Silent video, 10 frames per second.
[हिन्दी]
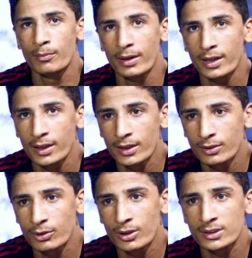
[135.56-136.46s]
मैंने
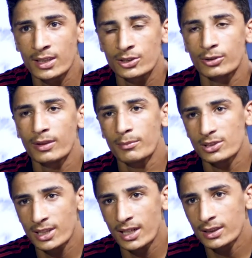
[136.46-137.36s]
2014 में
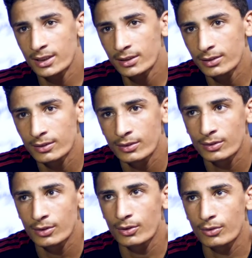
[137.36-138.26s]
स्टार्ट की
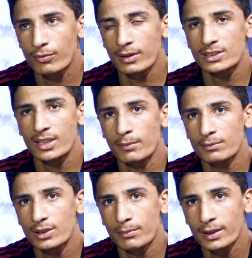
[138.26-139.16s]
फर्स्ट
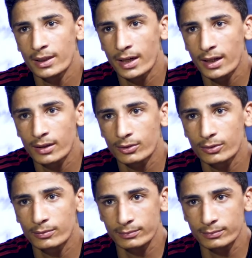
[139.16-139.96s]
टाइम जब मैं आया तो